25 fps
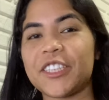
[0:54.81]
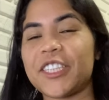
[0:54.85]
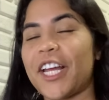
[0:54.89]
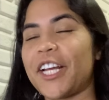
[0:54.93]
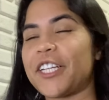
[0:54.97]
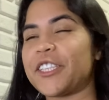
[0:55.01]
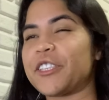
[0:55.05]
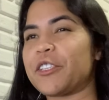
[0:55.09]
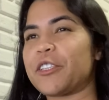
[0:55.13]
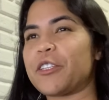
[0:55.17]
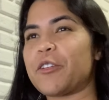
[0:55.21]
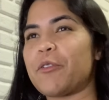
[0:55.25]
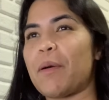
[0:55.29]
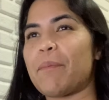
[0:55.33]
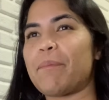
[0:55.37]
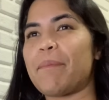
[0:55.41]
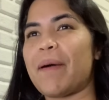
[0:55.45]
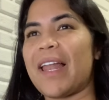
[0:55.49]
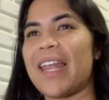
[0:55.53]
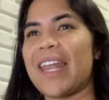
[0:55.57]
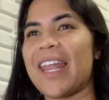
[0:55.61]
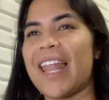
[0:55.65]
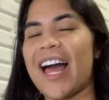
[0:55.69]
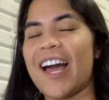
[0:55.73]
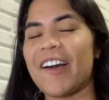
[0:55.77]
Gente, eu tenho uma
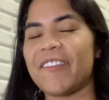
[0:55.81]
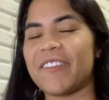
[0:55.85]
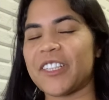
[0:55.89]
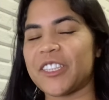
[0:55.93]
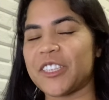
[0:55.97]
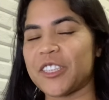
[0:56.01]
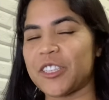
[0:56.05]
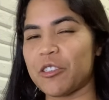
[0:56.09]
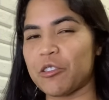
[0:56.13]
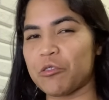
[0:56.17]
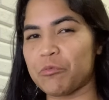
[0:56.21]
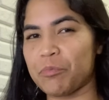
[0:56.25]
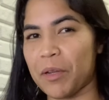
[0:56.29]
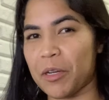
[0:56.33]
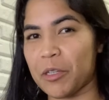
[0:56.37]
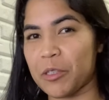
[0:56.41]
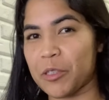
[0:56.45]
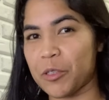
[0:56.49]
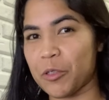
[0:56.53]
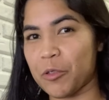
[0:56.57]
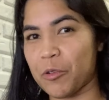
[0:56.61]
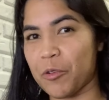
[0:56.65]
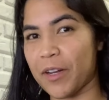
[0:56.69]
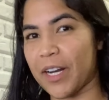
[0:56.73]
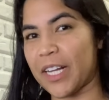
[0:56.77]
palavra de Deus para o
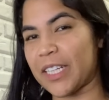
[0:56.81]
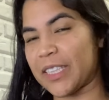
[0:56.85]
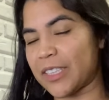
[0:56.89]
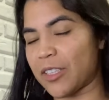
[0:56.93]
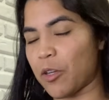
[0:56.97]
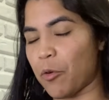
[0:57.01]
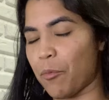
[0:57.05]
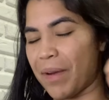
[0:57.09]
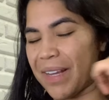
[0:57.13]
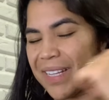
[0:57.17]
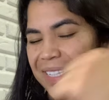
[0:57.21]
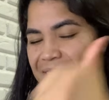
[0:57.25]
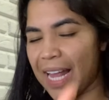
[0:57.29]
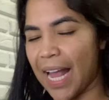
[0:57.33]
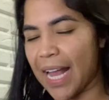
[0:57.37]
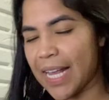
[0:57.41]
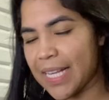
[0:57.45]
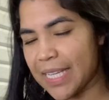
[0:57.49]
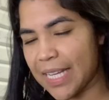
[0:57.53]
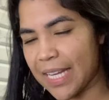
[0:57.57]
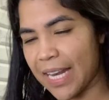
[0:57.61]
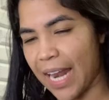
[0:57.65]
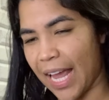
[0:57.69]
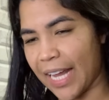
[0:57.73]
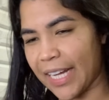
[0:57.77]
seu coração, mas dá
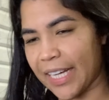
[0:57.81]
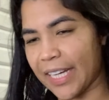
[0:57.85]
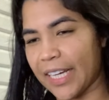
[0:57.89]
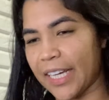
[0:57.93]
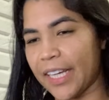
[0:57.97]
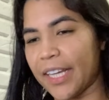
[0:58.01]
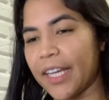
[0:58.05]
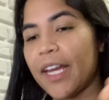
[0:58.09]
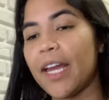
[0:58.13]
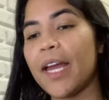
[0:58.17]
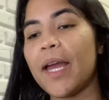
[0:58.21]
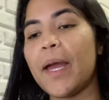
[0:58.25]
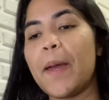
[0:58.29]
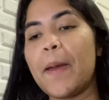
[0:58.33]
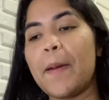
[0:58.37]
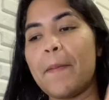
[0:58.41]
esse like aí